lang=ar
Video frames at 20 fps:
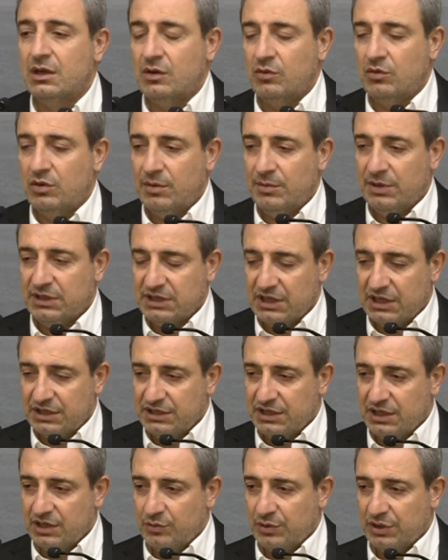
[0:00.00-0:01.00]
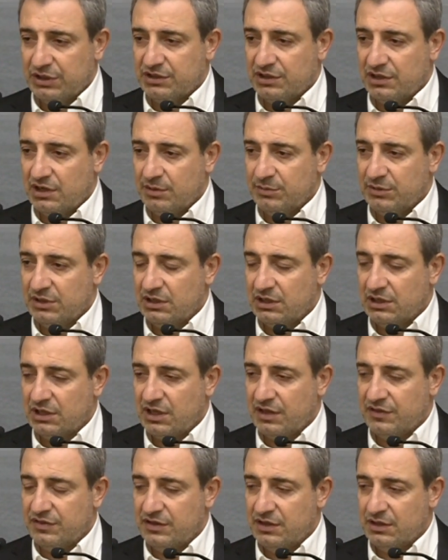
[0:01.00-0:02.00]
ومع تقديري واحترامي
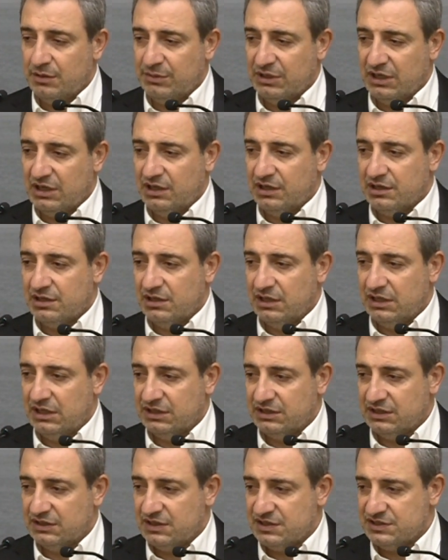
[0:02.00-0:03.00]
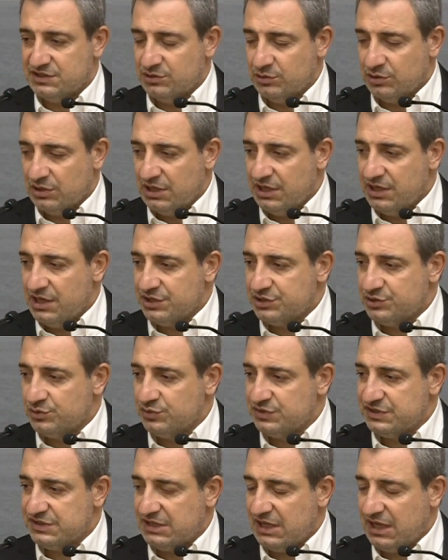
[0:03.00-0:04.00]
لكثير من الآراء التي تصدر لا
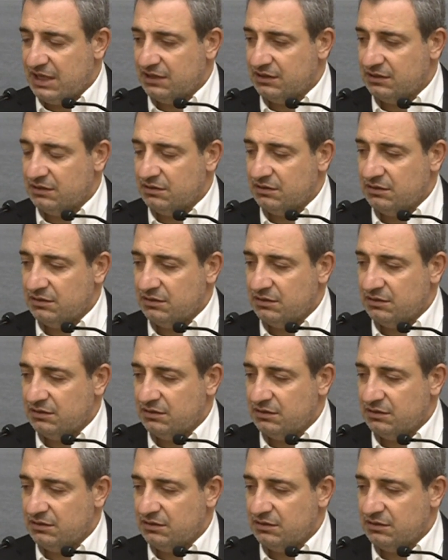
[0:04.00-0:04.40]
يجوز تحت